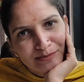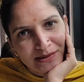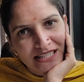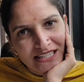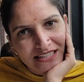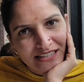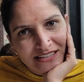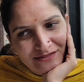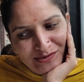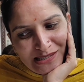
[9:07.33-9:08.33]
बट
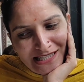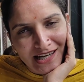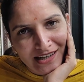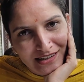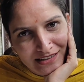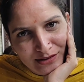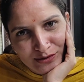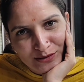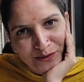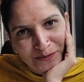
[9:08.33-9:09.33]
पिज़्ज़ा तो
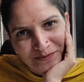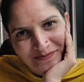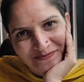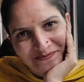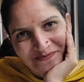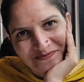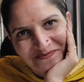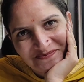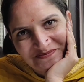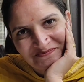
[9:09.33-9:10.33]

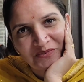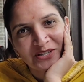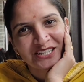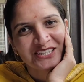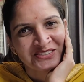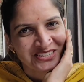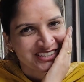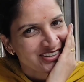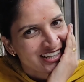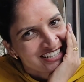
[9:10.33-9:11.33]
बहुत दिनों
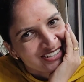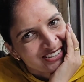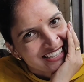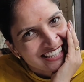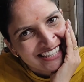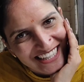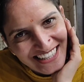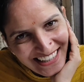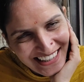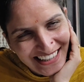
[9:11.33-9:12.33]
से ख्वाहिश हो रही थी
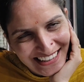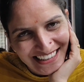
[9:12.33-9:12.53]
खाने की